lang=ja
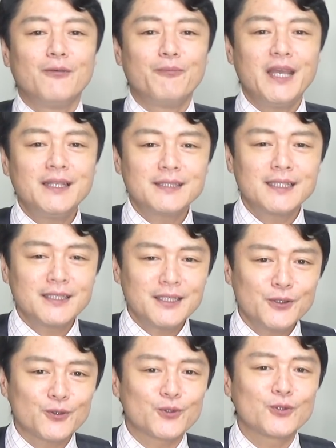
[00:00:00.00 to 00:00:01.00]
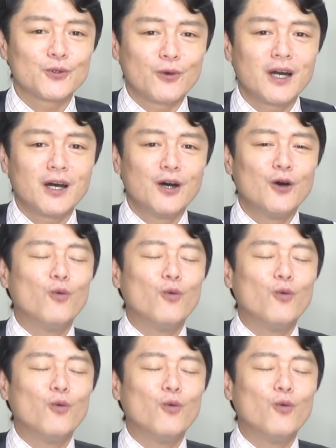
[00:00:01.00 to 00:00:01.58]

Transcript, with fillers: ベンチャー企業というのは